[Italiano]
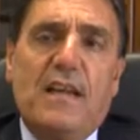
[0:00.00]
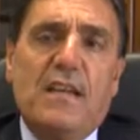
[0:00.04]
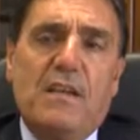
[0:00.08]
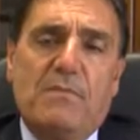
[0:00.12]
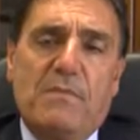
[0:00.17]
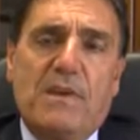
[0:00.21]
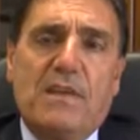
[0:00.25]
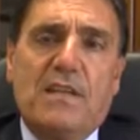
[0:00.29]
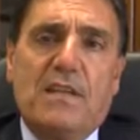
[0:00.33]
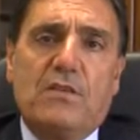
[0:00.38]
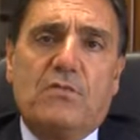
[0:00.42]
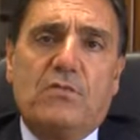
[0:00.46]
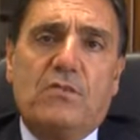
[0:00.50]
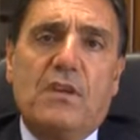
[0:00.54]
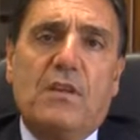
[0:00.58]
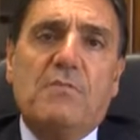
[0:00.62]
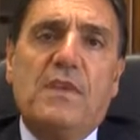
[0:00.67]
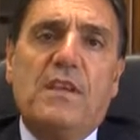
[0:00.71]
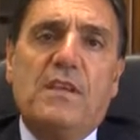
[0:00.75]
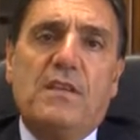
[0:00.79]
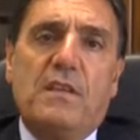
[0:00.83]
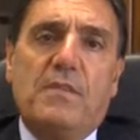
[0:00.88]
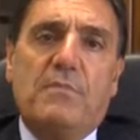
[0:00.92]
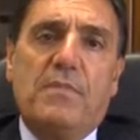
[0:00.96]
anni, ma
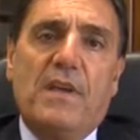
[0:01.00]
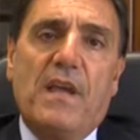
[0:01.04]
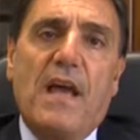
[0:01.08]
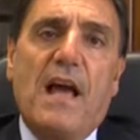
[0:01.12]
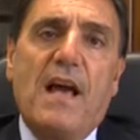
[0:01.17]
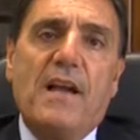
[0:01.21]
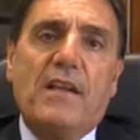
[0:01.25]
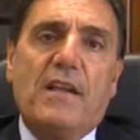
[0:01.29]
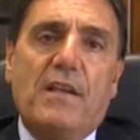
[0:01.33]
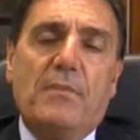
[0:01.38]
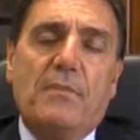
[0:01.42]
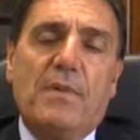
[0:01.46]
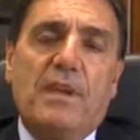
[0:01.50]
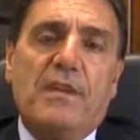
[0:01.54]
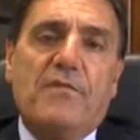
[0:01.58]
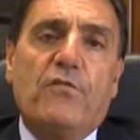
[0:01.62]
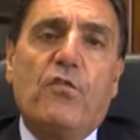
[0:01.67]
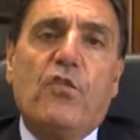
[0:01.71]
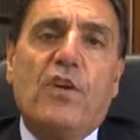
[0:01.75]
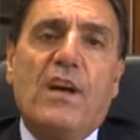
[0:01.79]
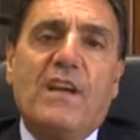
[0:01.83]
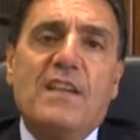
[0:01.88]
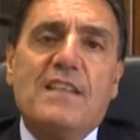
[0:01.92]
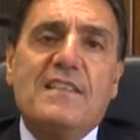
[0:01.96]
naturalmente anche per
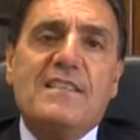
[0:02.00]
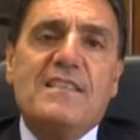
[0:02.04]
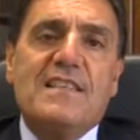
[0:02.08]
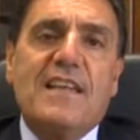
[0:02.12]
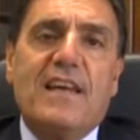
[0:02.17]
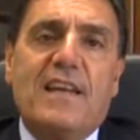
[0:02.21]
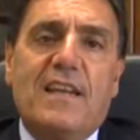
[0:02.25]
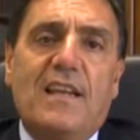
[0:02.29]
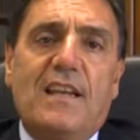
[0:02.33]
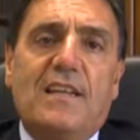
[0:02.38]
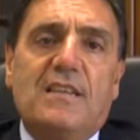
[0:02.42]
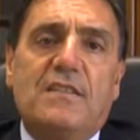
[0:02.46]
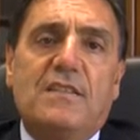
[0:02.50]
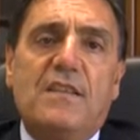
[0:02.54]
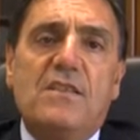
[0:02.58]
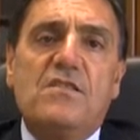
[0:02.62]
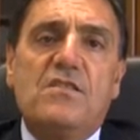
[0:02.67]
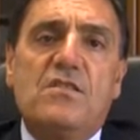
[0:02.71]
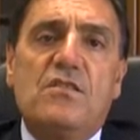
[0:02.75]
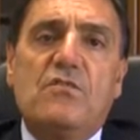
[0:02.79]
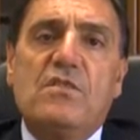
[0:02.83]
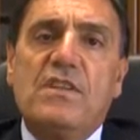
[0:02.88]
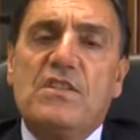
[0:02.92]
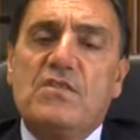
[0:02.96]
focalizzare
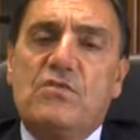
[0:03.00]
l'attenzione